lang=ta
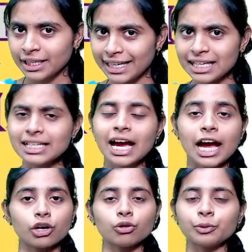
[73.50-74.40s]
எஸ்
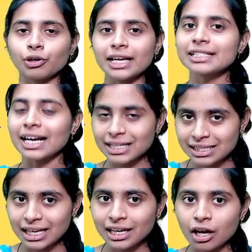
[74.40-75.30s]
ஐ ஹோப் யூ கைஸ்
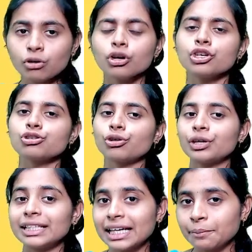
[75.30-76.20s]
அண்டர்ஸ்டாண்ட் நவ் ஸோ
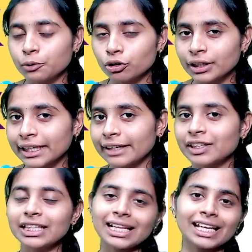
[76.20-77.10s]
இதுக்கப்புறம் நீங்கள்
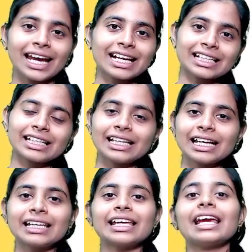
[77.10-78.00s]
வந்து எந்த கேட்டகரியில்
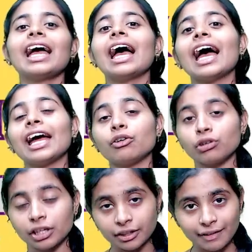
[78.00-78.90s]
இருக்கீங்க அண்ட்
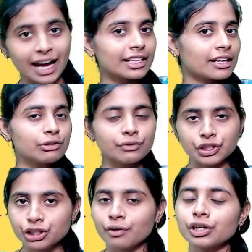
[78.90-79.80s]
உங்களுக்கு வேறு ஏதாவது
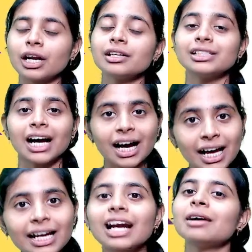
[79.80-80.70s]
வீடியோ வேணாலும்
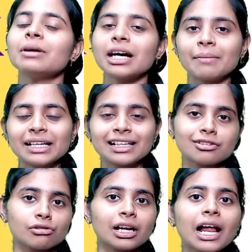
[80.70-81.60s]
தாராளமாக
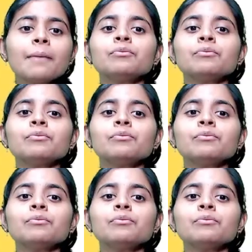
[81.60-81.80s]
கமெண்ட்டில் சொல்லலாம்